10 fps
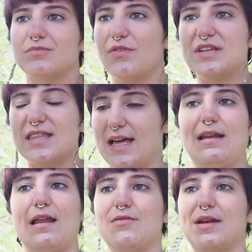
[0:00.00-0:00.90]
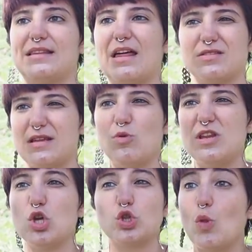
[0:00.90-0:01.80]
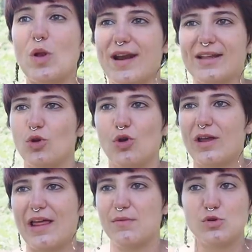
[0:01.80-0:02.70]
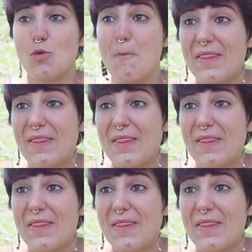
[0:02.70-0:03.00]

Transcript: ¿Dónde está la libertad? O sea, un niño todo el rato lo que hacemos son